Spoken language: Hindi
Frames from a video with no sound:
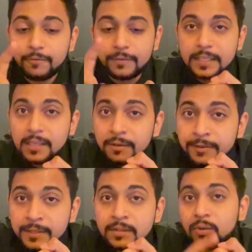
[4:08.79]
वीज़ा
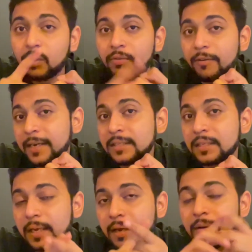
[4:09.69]
फीस और फ्लाइट्स
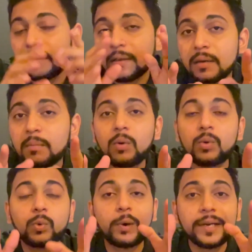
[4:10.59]
के नियर
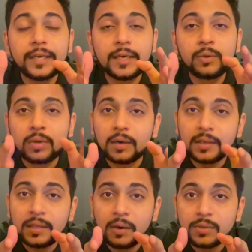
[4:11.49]
अबाउट ट्वेंटी टू थर्टी
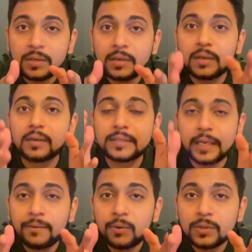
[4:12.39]
थाउजेंड
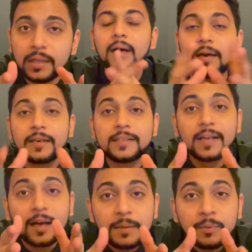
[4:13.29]
सेव हो जाते हैं अगर ये
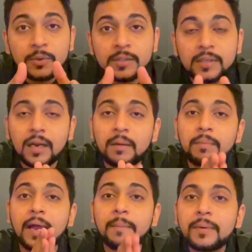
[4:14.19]
सारी प्रोसीजर आप
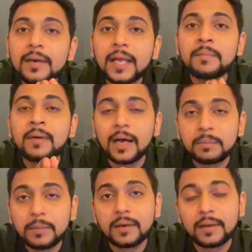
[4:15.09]
एम्पल टाइम हाथ
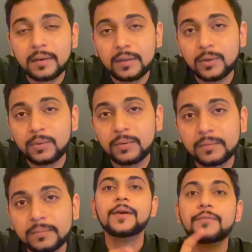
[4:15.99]
में रख के करते हो
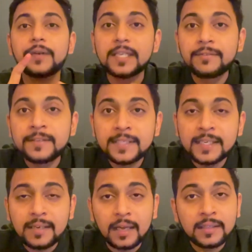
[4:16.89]
वीज़ा फीस के
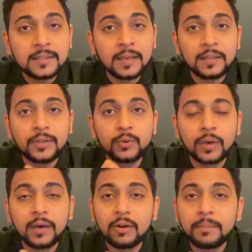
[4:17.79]
साथ ही साथ
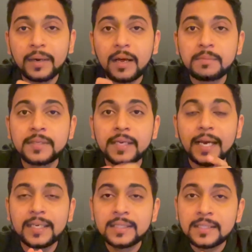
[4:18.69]
यूके गवर्नमेंट आपसे
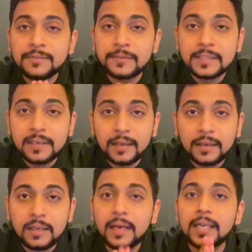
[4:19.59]
एन फीस
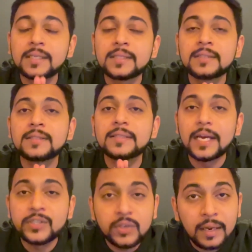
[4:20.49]
लेंगी एन एच इज
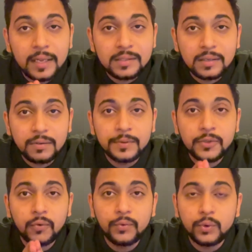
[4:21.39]
नेशनल हेल्थ सर्विस
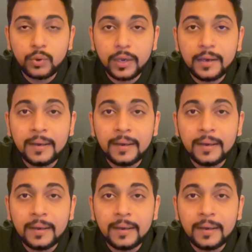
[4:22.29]
ऑफ यूके